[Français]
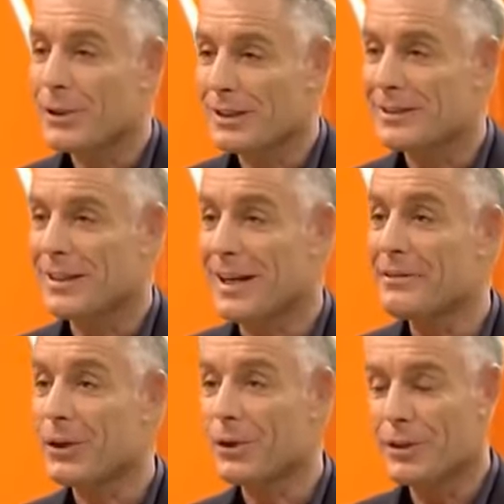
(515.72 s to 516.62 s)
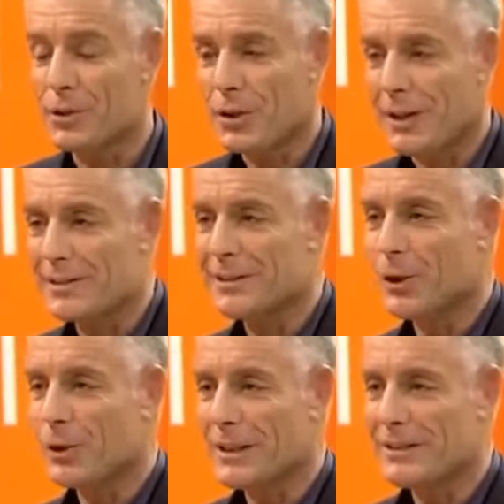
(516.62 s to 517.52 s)
Il est donc clair que nous ne pouvons
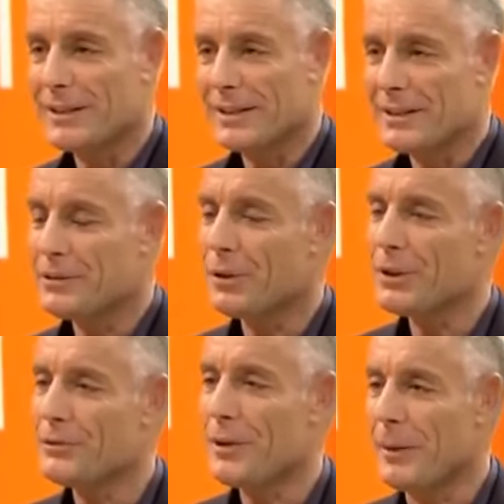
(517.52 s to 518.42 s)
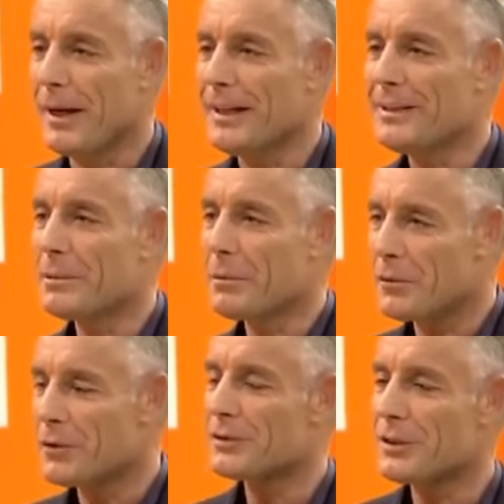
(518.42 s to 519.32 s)
pas complètement éviter le stress à notre
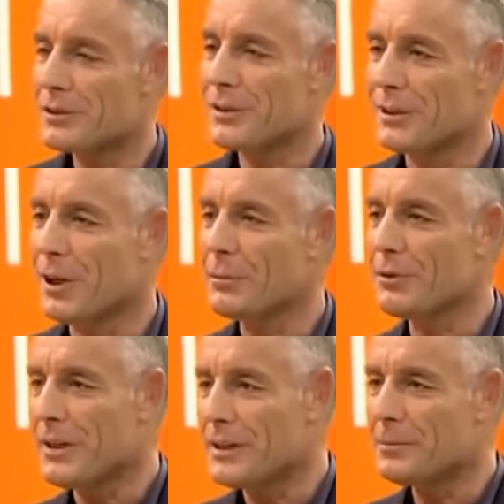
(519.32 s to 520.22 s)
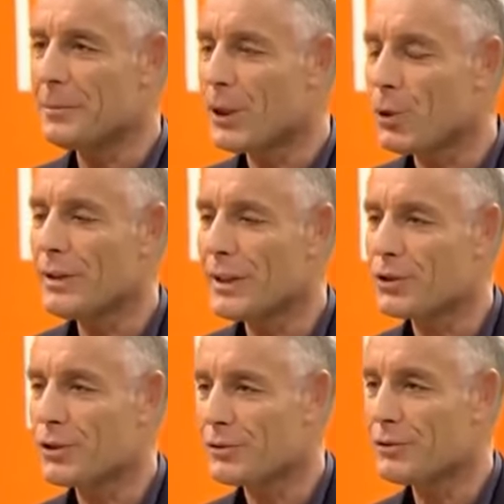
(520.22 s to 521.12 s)
époque, mais nous savons maintenant exactement
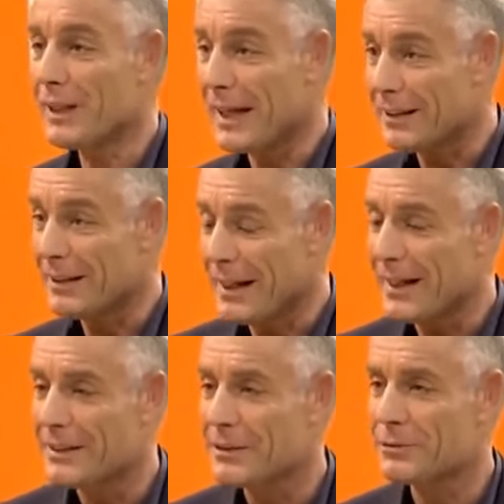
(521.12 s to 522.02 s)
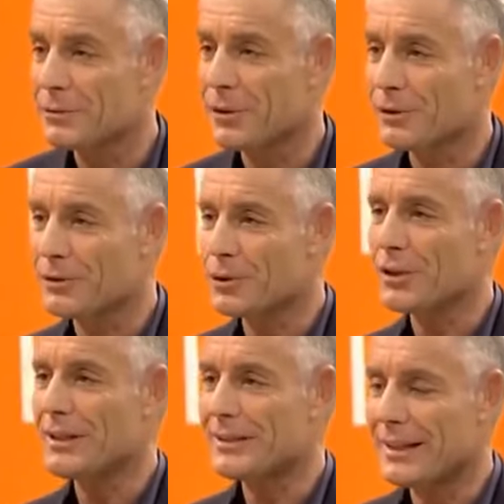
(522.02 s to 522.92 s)
quels sont les micronutriments à
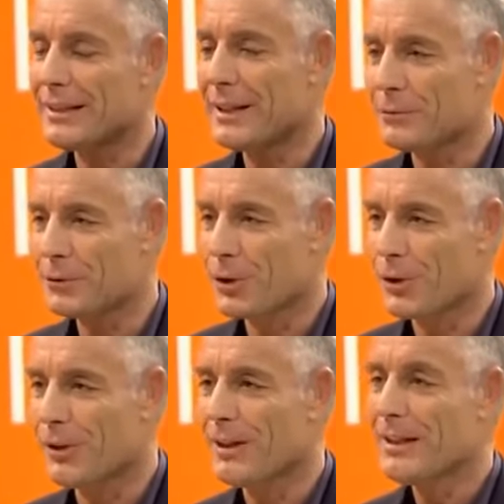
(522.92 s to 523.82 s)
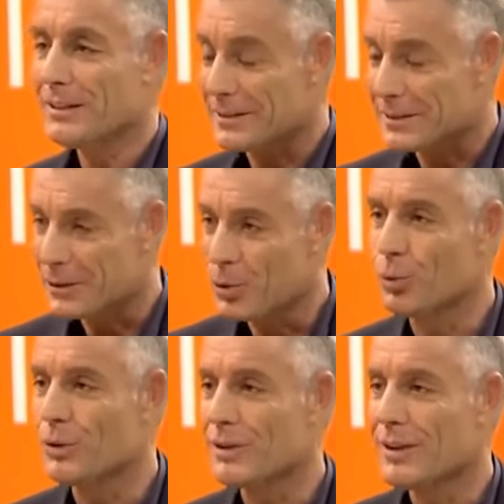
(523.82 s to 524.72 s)
prendre pour en combattre les effets négatifs.
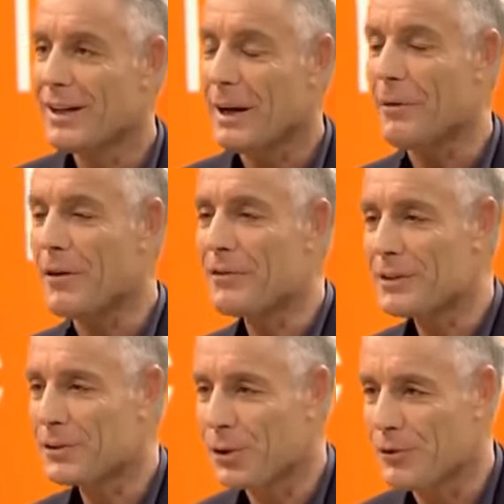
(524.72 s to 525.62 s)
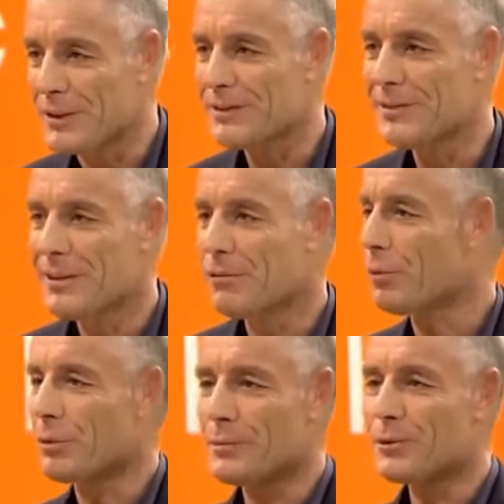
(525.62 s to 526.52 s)
D'accord, mais pourquoi tant
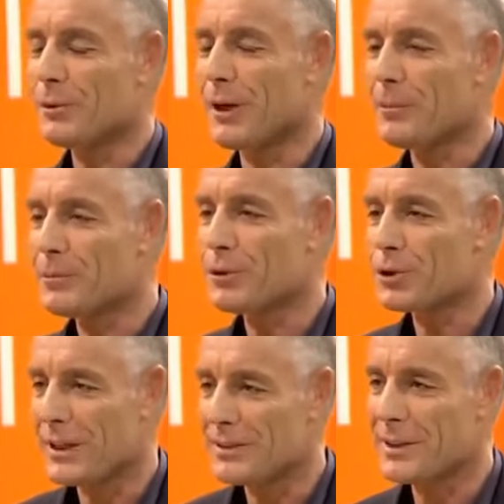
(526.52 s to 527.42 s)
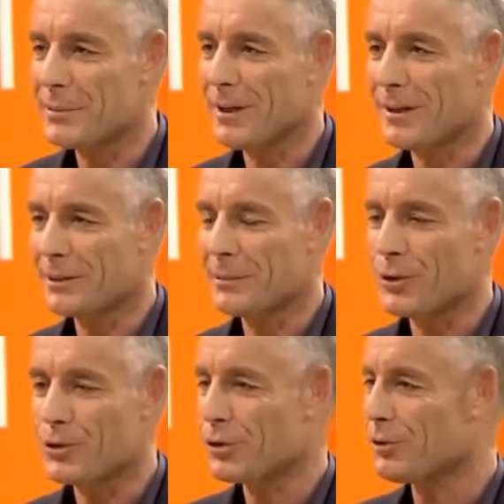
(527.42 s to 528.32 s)
de personnes sont encore submergées par le
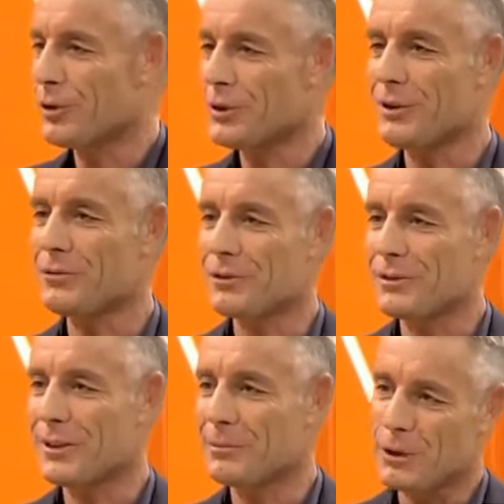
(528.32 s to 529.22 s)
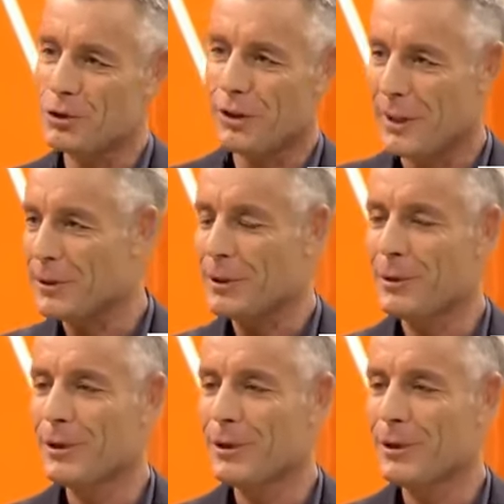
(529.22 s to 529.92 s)
stress Pourquoi ne pas tout simplement leur donner un